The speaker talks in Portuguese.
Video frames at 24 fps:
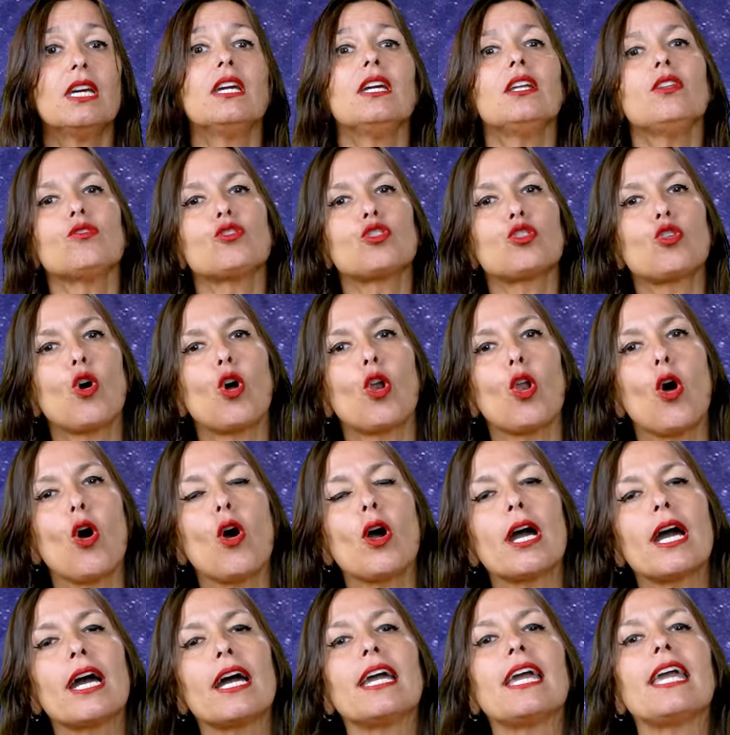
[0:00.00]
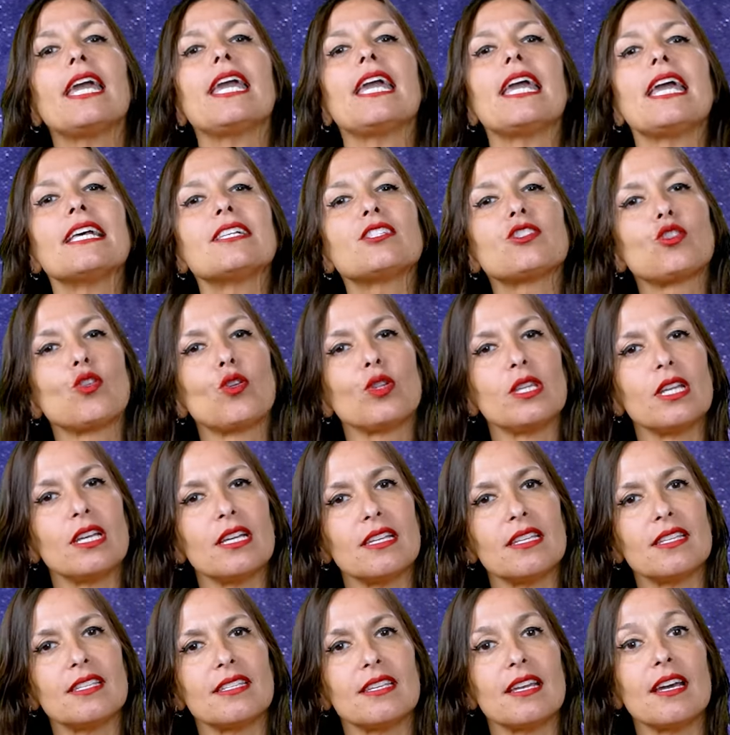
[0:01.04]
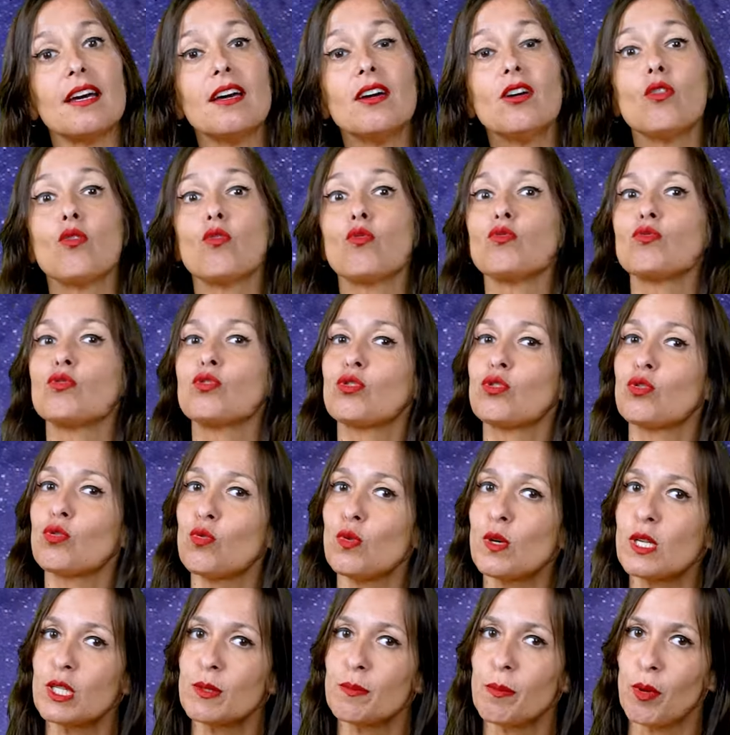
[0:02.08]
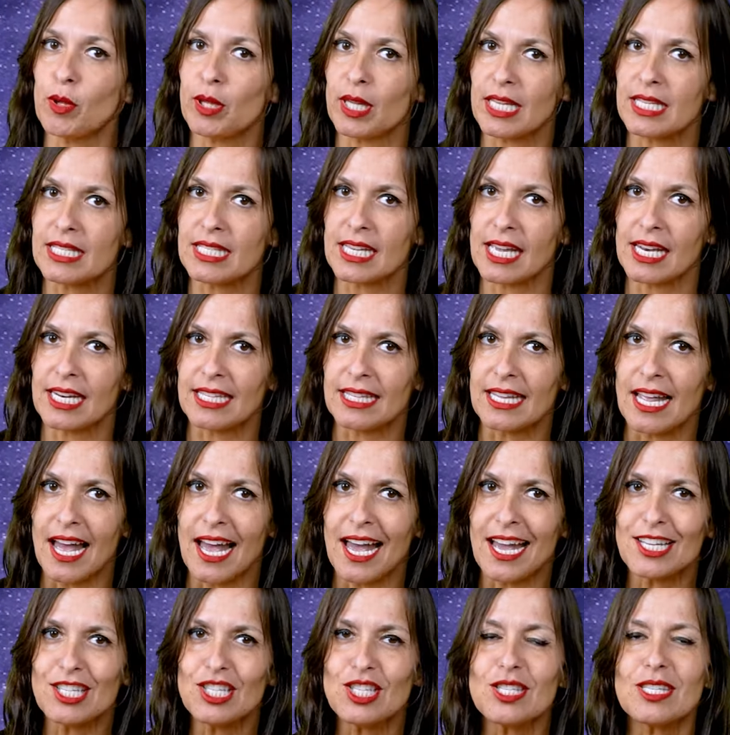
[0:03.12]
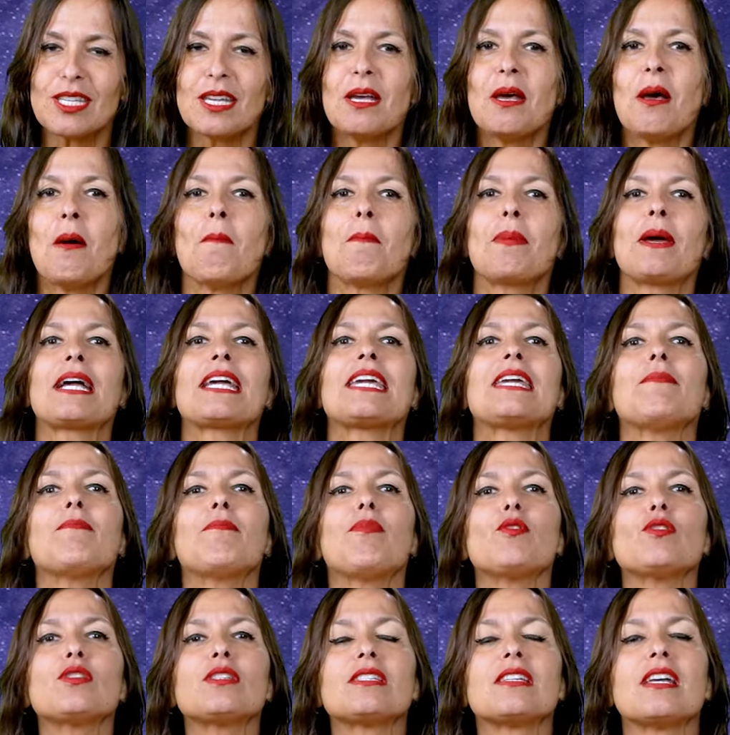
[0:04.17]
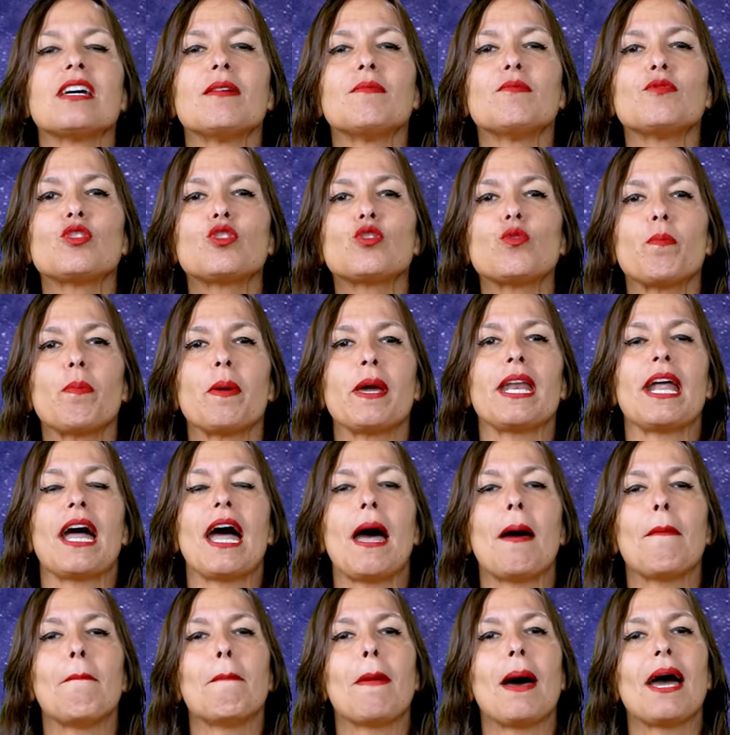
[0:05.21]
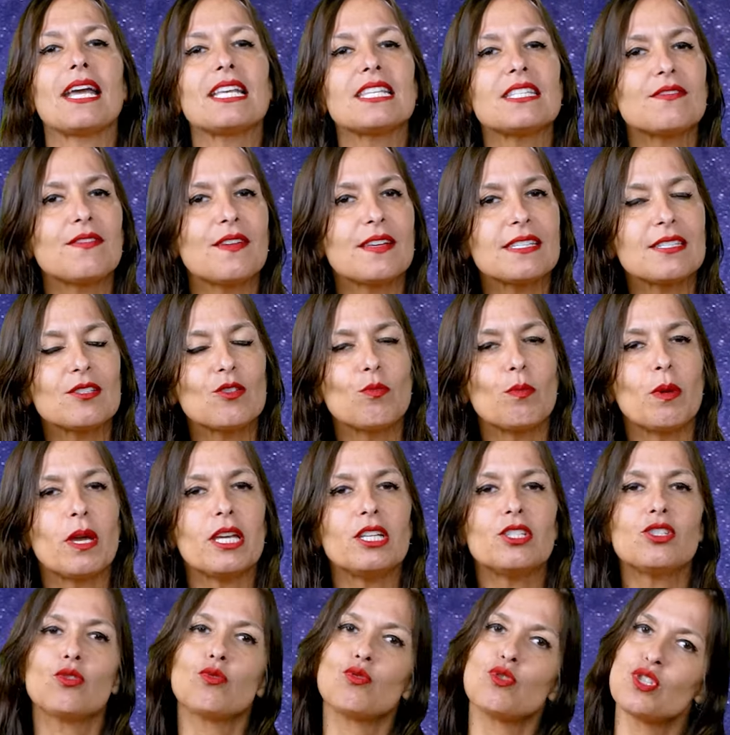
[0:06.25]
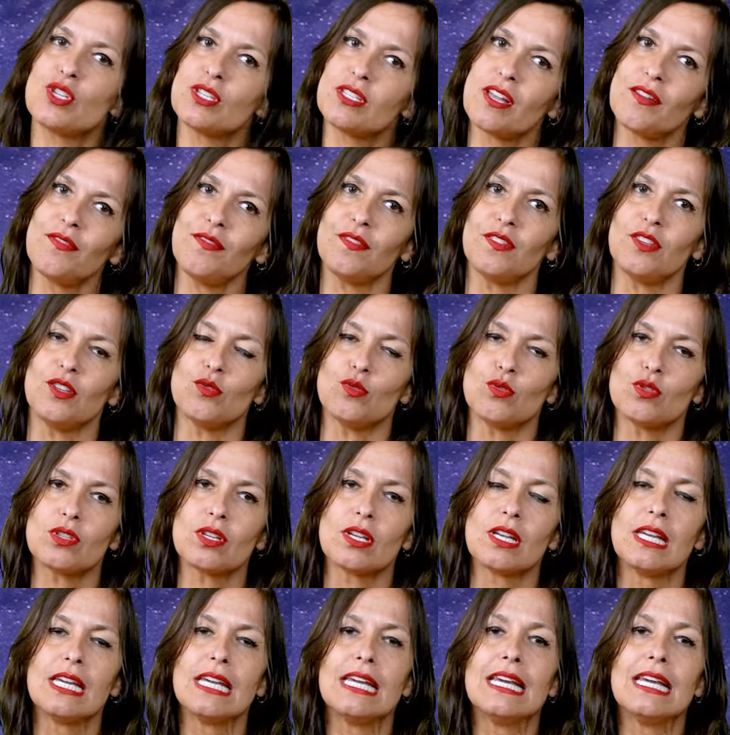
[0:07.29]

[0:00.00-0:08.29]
e nos coloca em ressonância com suas potencialidades para que possamos superar mais facilmente os desafios.